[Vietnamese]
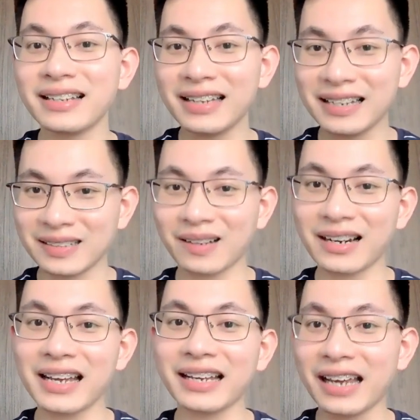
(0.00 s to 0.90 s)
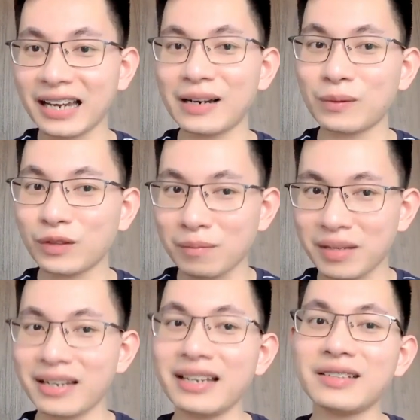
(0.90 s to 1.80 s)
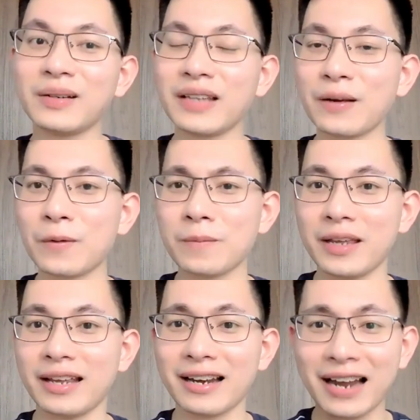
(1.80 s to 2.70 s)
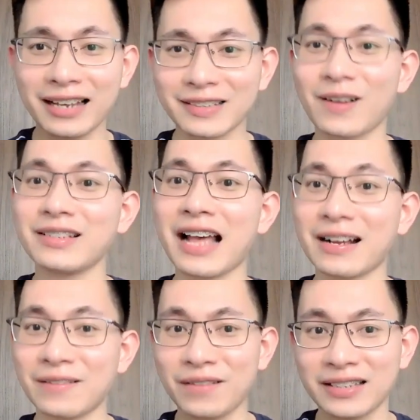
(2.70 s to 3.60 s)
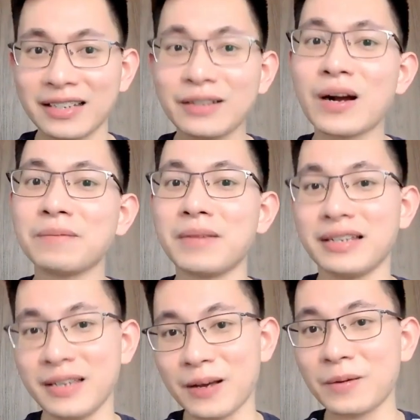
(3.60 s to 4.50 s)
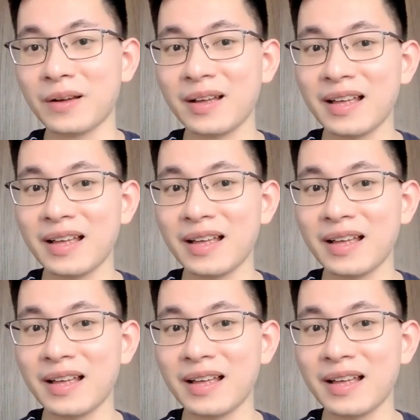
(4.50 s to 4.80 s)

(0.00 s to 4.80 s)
thì giờ đây cái hành động chuẩn bị đi chơi Tết của Mỹ lại rõ ràng và dứt khoát bấy nhiêu.